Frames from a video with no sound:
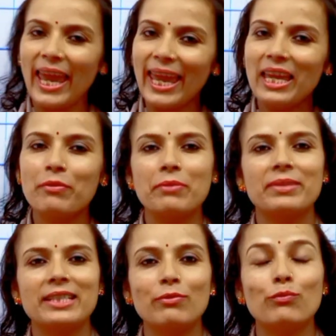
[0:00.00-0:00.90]
हे
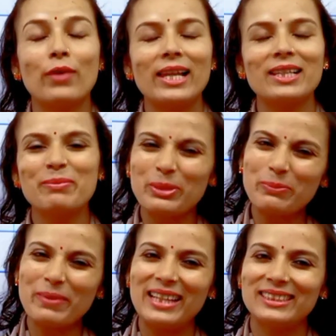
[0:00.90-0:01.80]
एवरीबडी वेलकम टू
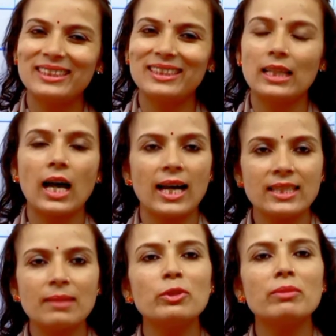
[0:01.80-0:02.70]
मैथी
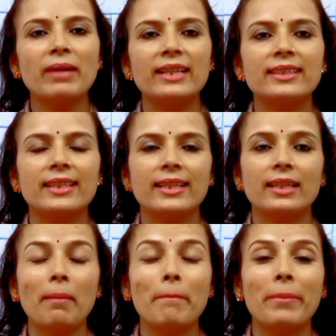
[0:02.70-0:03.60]
आज हम लोग बात
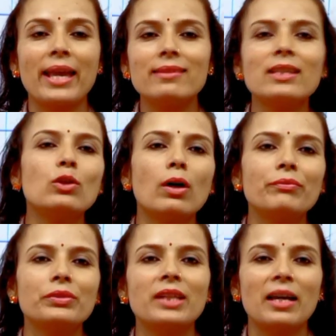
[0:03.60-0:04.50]
करेंगे बेसिक
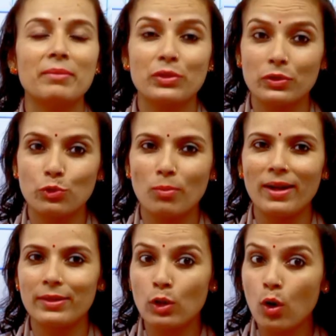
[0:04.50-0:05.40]
ऑफ थ्री डायमेंशन
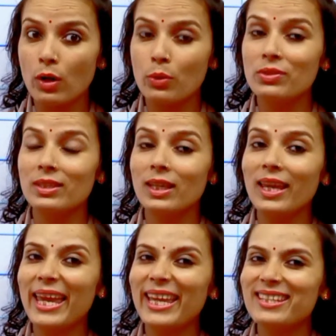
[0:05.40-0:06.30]
ज्योमेट्री और उसकी
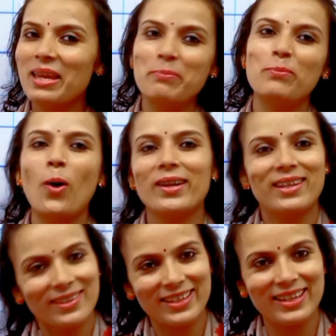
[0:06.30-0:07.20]
एक
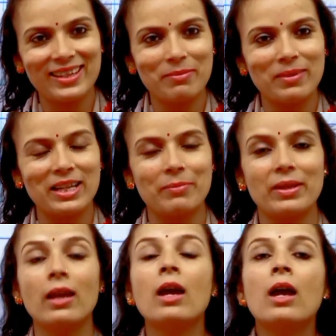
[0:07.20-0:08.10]
इम्पॉर्टेंट ट्रिक के बारे
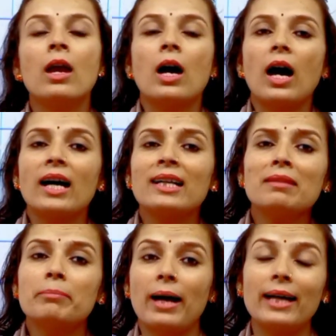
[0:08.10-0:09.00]
में
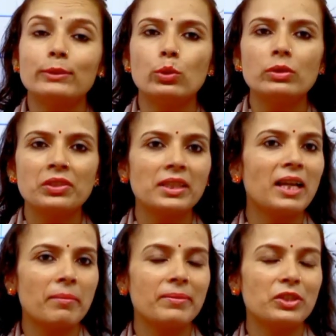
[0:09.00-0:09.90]
अगर बात हो थ्री
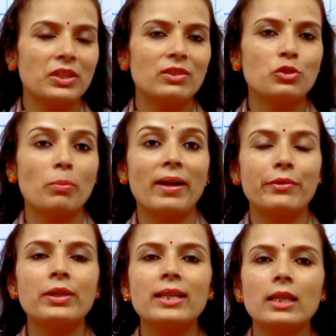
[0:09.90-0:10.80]
डायमेंशन
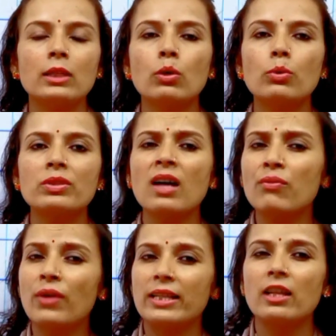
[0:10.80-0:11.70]
ज्योमेट्री की तो उसका
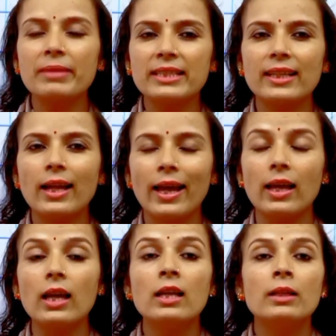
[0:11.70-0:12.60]
फंडामेंटल
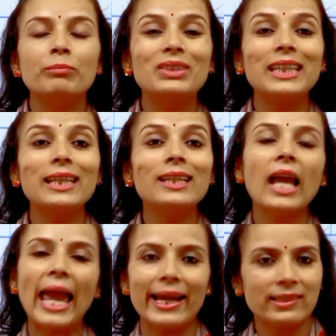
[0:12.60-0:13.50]
है
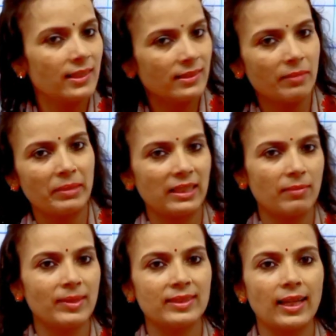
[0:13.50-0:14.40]
तीन एक्सेस से मिलके
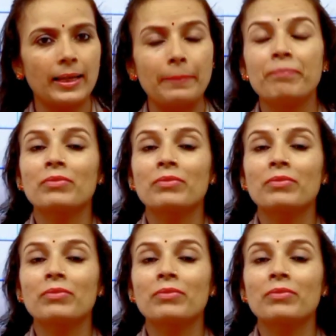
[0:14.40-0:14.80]
बनता है